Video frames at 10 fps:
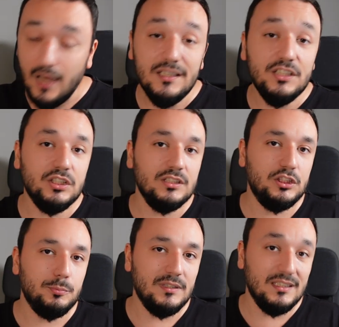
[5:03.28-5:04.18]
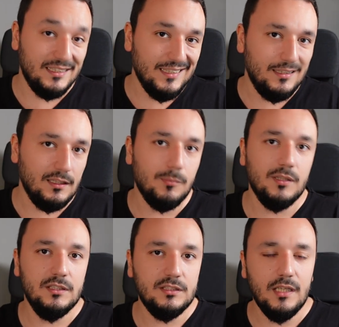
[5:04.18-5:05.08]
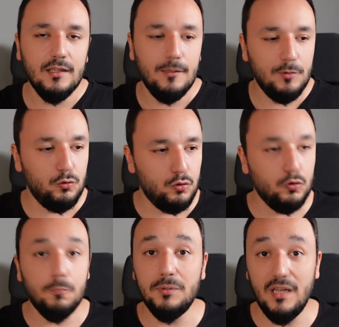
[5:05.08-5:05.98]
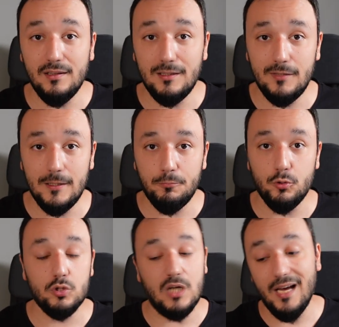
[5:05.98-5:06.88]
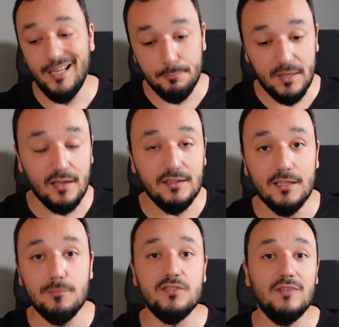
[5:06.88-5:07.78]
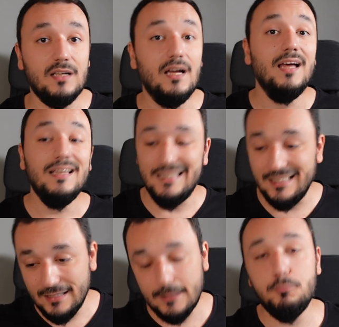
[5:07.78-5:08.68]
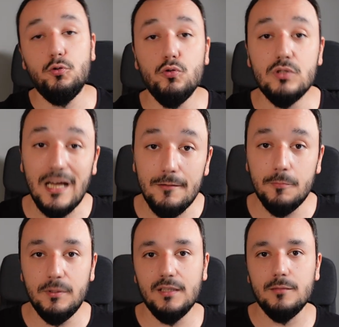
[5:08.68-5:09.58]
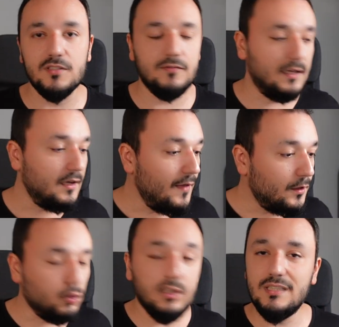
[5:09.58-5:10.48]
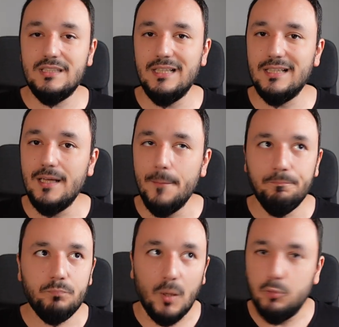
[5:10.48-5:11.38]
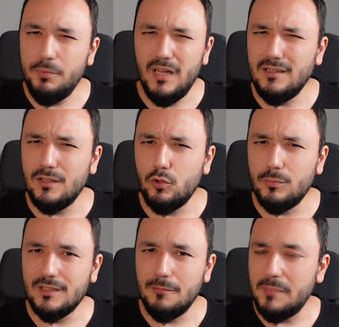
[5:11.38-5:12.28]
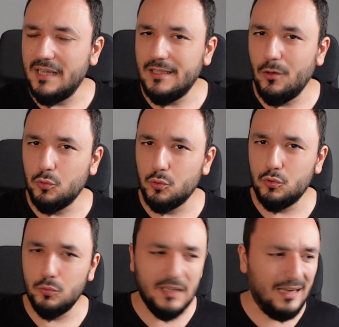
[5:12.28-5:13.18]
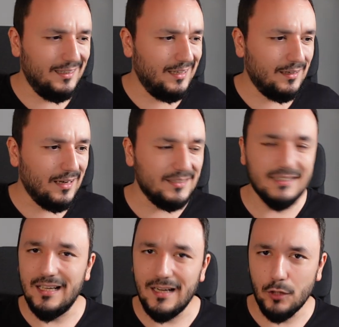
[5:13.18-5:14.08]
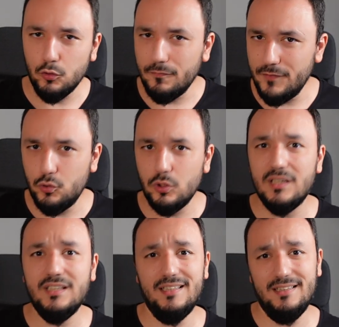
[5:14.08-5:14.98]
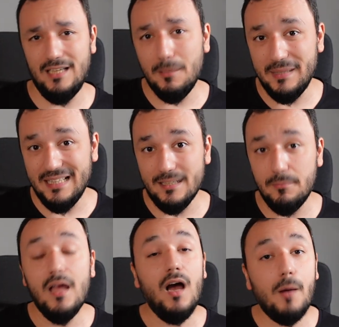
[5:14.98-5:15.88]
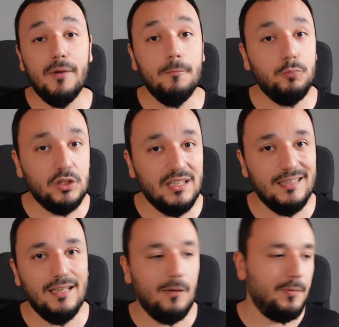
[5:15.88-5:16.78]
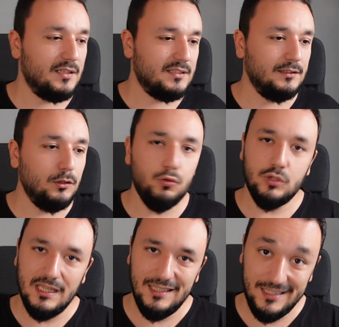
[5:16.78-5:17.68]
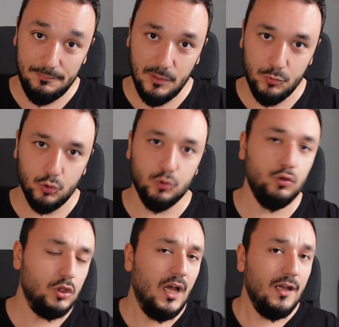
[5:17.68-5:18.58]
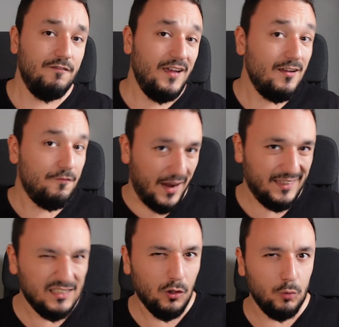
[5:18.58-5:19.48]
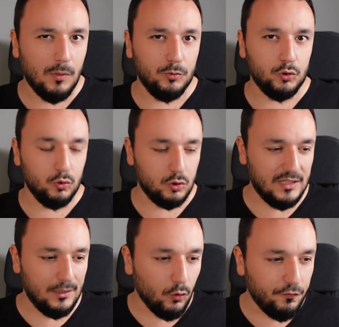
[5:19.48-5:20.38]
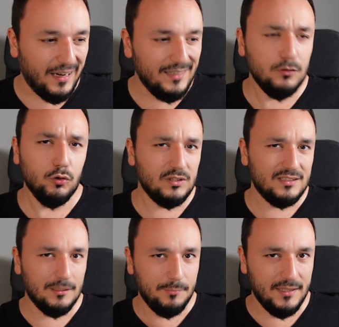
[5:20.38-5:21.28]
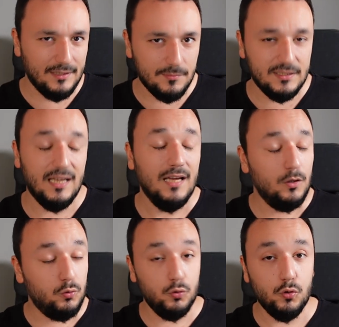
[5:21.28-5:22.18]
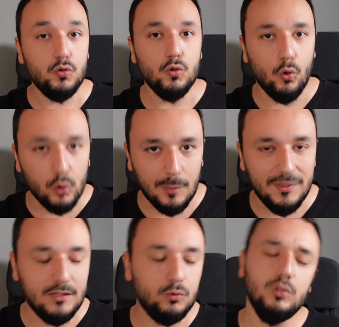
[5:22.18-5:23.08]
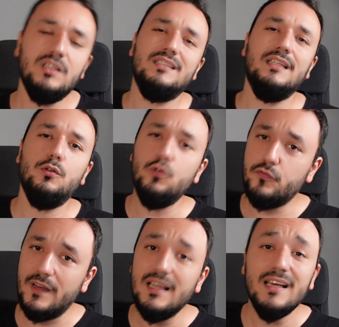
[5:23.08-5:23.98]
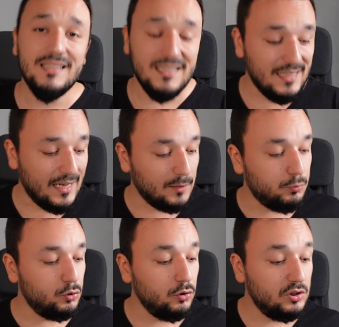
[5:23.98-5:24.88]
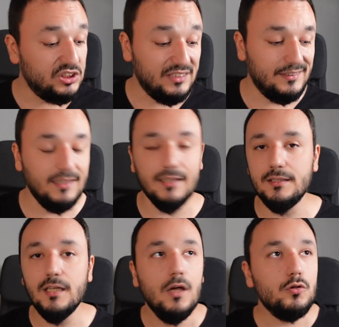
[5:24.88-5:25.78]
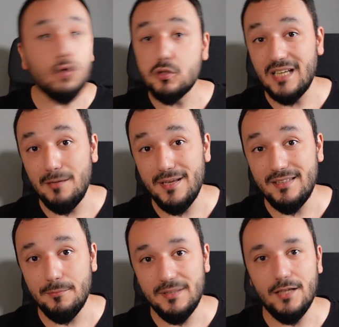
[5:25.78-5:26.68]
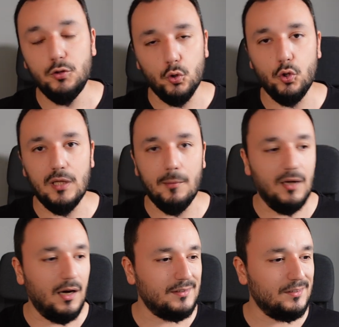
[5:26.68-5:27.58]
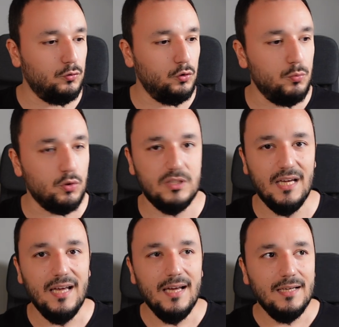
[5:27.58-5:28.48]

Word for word: Hangi çalışmaları yayınlamalıyız? Şeklinde bir düşünüp planlama yapıyoruz. Aylık planlarımız var. Yıllık bütün bütünsel bir planımız var. Dolayısıyla bu planlar olmadan ben de oturduğum yerde yani rastgele random videolar yayınlayabilirim. Ama bu şekilde yaparsak da düzenli gitmemiş oluruz ve faydalı olmamış oluruz. Yani o fayda noktasına bir nebze düşüş olabilir. Dolayısıyla lütfen sizler de bunu ciddiye alın. Sosyal medya bir de çok önemli artık günümüzde.